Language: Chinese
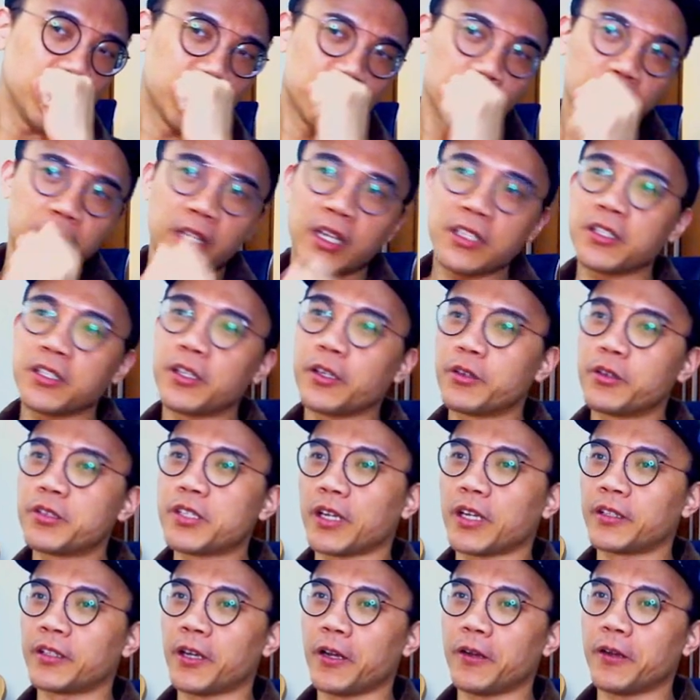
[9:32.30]
所以他这里有
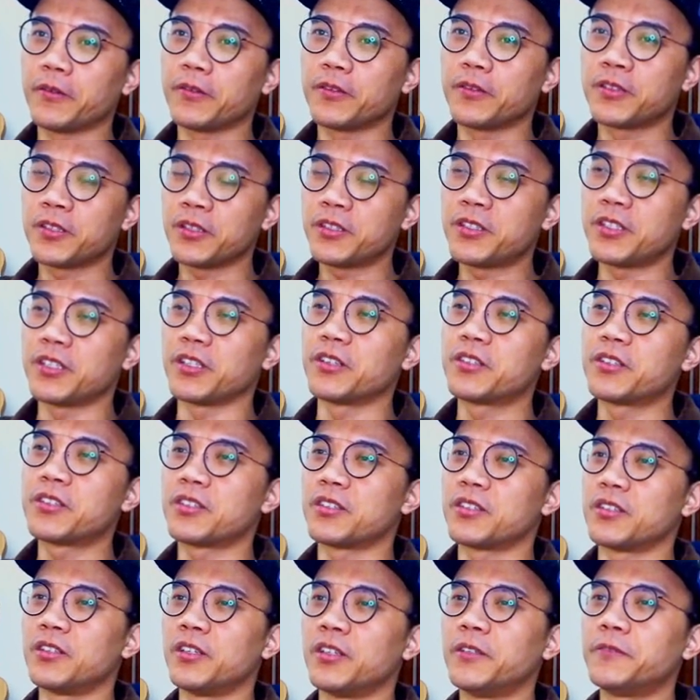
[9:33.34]
讲到这几个
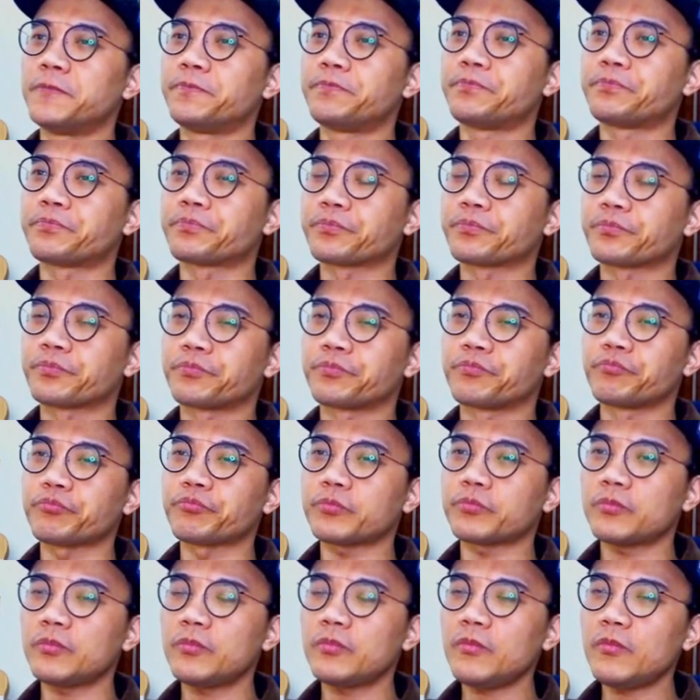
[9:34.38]
词呢，
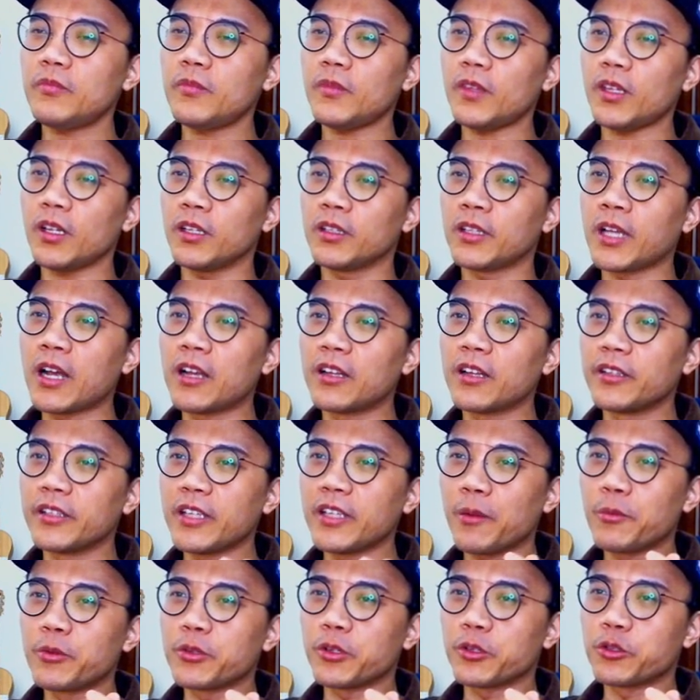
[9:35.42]
它
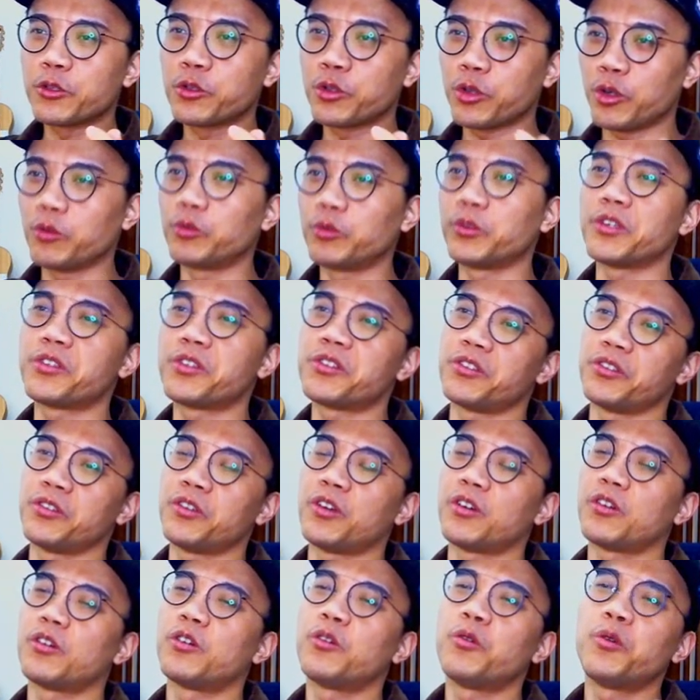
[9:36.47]
要不就错误的使
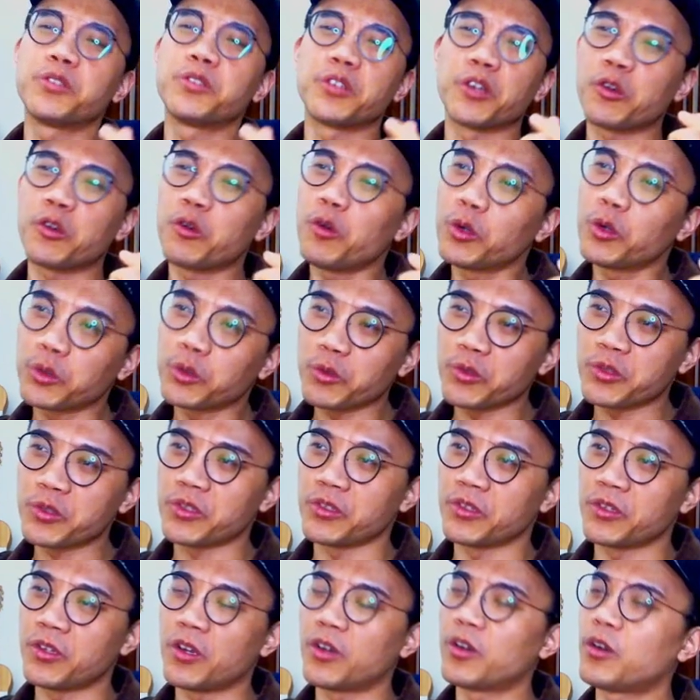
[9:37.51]
用，或者过度
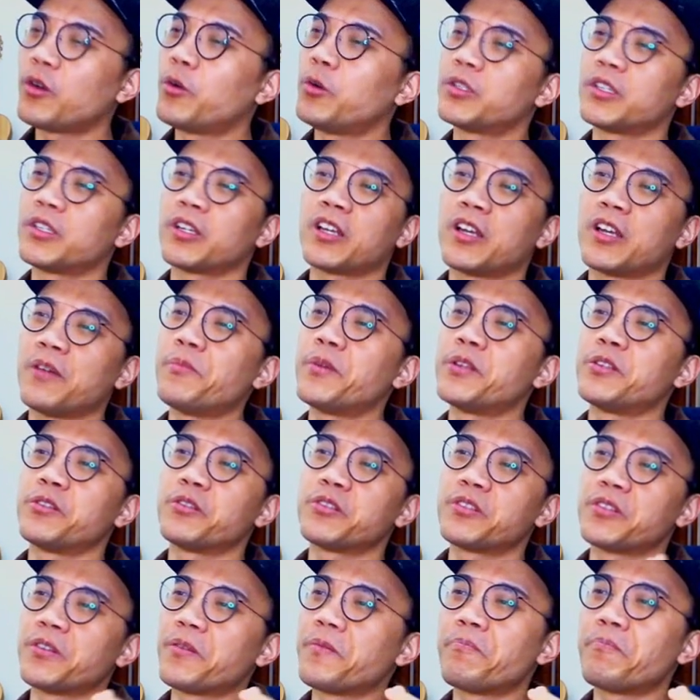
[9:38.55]
使用，或者根本就
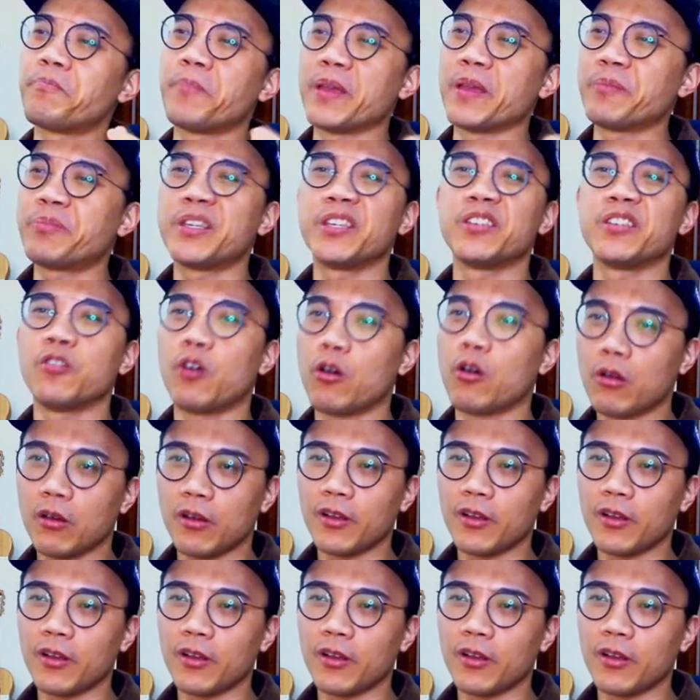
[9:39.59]
是没屁用。